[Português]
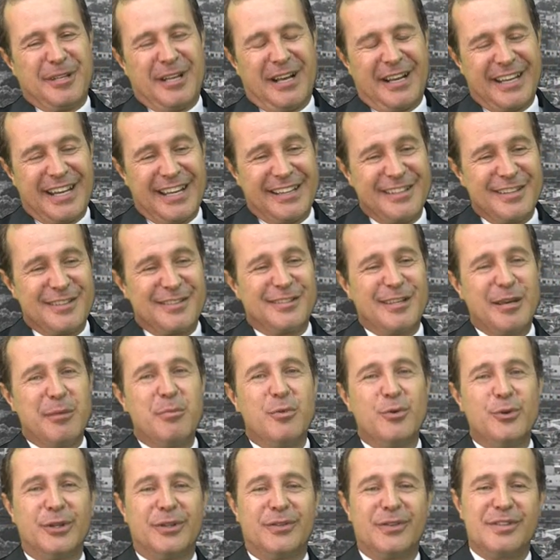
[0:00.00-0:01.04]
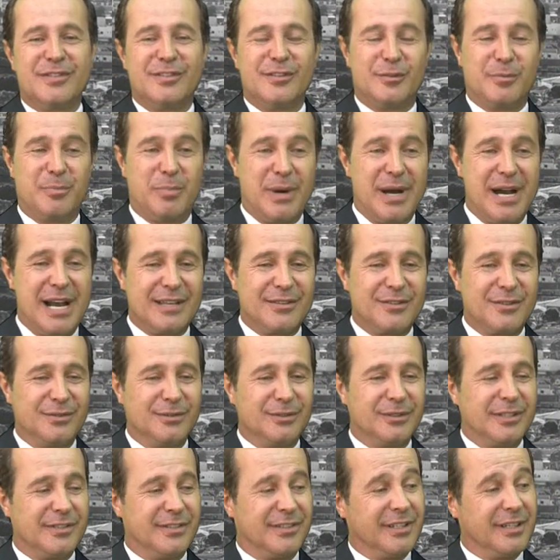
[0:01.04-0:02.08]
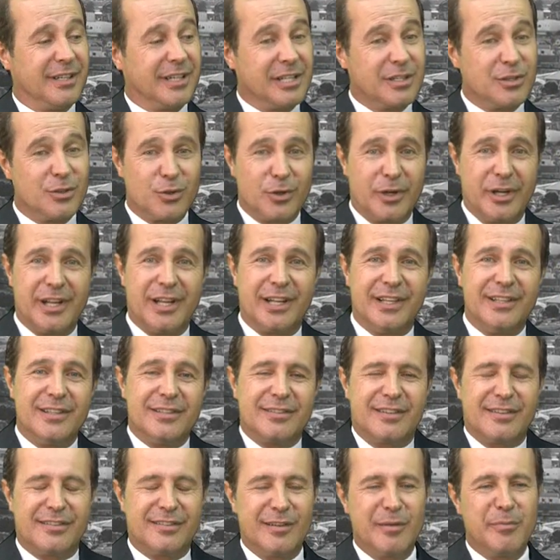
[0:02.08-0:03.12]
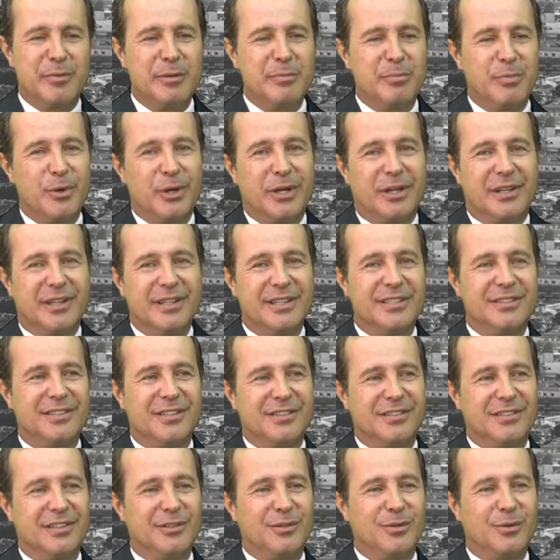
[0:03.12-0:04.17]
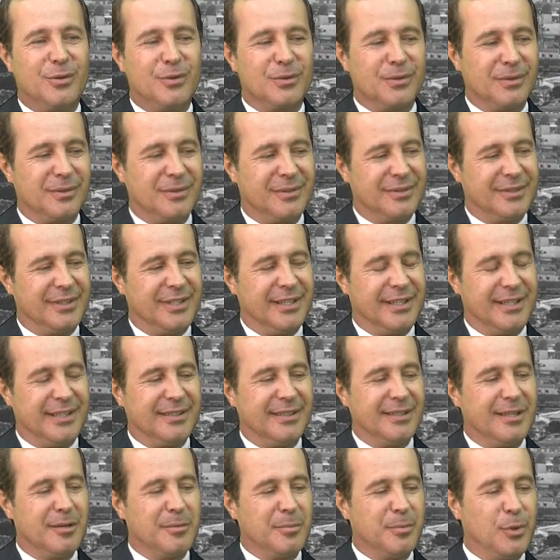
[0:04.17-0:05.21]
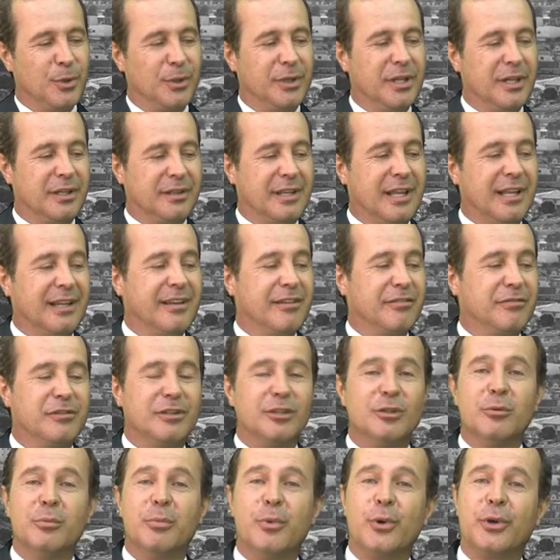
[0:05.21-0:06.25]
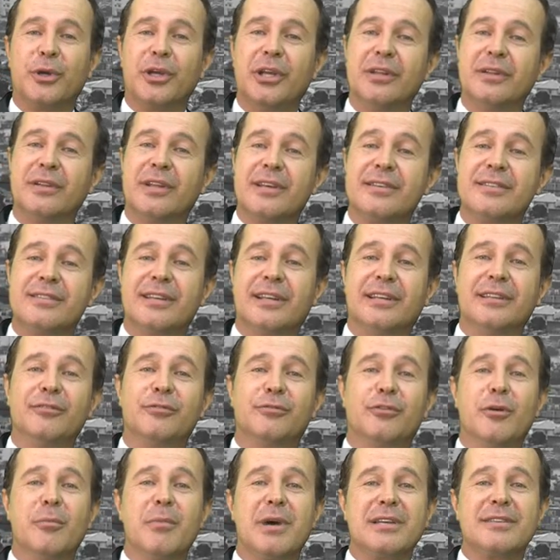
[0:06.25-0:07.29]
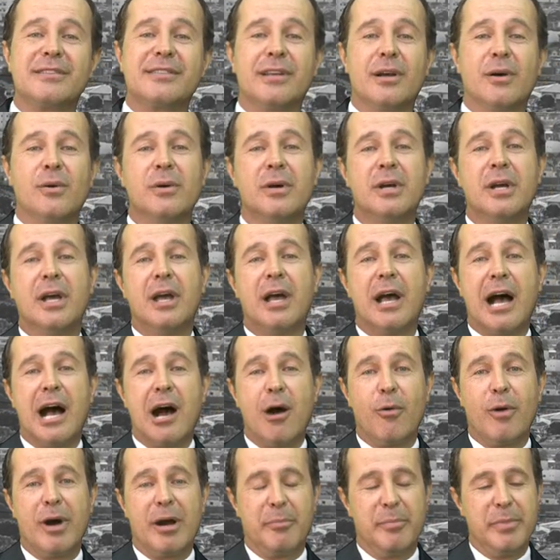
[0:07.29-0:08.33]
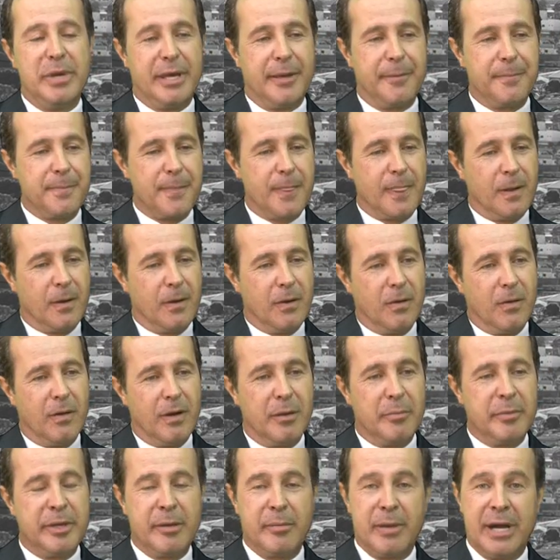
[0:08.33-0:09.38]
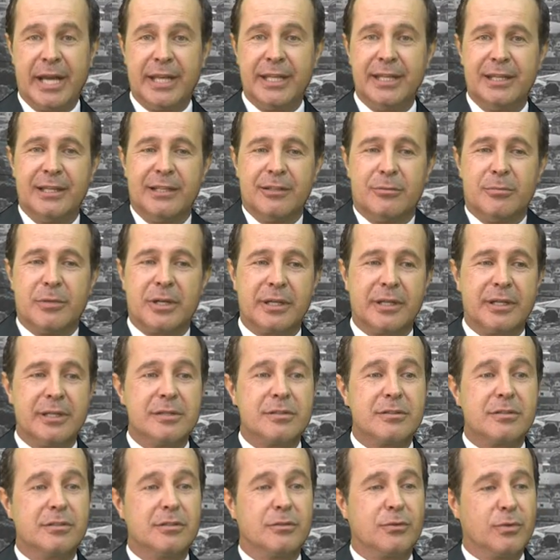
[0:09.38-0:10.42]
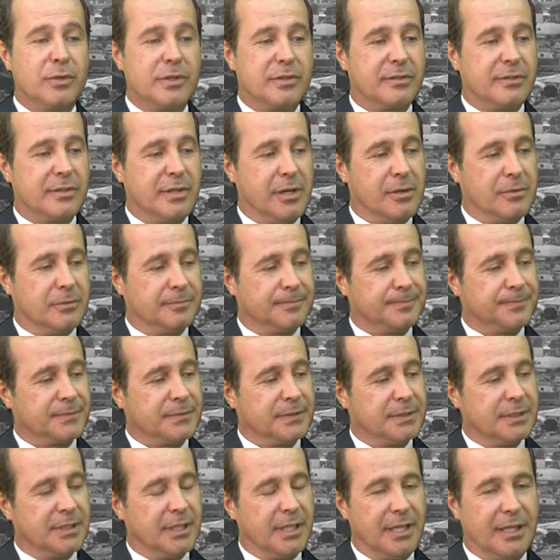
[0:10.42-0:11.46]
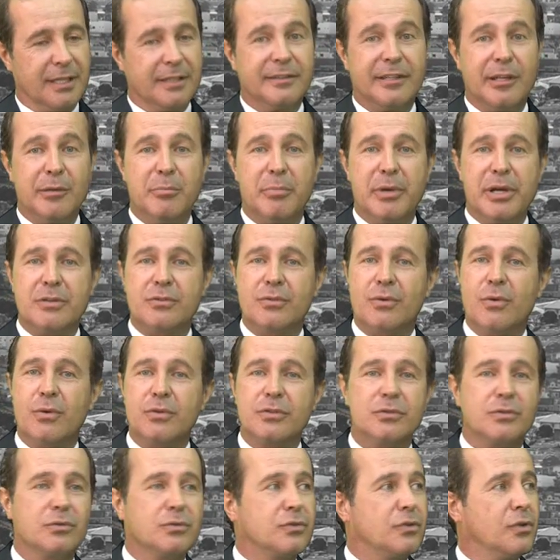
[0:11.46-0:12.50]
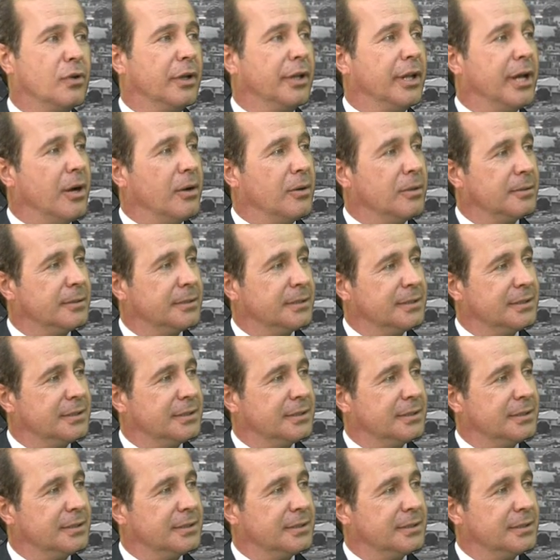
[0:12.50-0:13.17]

é. agradecer muito esse espaço, esse grande jornalista, é sempre importante a gente né, poder estar tá levando um pouquinho dessa informação à OAB. A OAB Marília é uma grande instituição, ela tem berço constitucional,